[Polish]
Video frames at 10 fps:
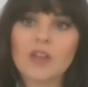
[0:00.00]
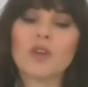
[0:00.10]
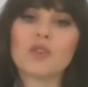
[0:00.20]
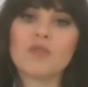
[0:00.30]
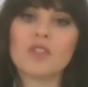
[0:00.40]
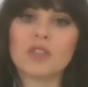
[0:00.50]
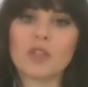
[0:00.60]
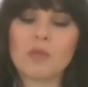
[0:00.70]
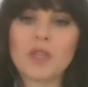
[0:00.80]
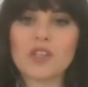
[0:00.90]
no i oczywiście
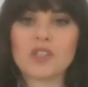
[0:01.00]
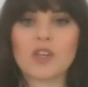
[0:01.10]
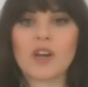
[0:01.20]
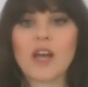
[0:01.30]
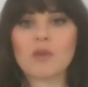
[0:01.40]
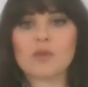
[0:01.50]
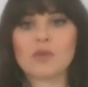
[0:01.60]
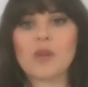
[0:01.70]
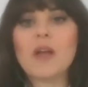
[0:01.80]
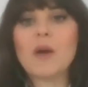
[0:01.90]
tych mniejszych
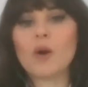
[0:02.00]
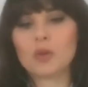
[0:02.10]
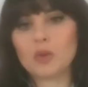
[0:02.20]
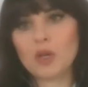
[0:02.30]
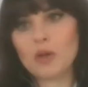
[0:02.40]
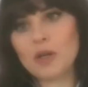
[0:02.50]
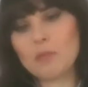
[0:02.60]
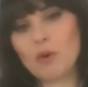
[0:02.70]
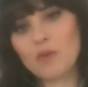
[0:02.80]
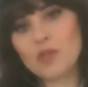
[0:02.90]
klauzul, o których e,
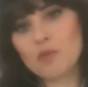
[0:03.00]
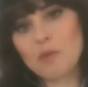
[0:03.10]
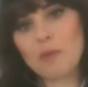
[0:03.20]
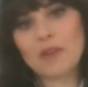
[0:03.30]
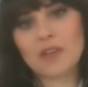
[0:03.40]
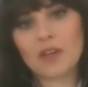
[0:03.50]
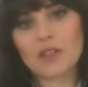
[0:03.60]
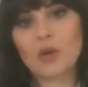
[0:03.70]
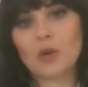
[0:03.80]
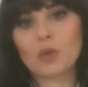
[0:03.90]
powinniśmy pamiętać,
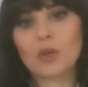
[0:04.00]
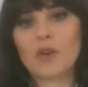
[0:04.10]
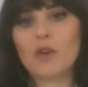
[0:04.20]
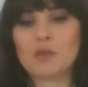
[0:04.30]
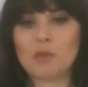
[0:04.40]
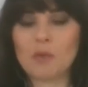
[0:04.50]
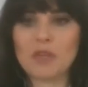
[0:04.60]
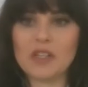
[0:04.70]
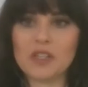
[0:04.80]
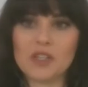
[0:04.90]
o których
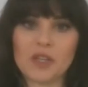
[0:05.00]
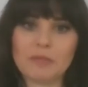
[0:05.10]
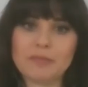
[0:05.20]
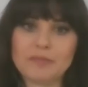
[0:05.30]
wspomnieliście.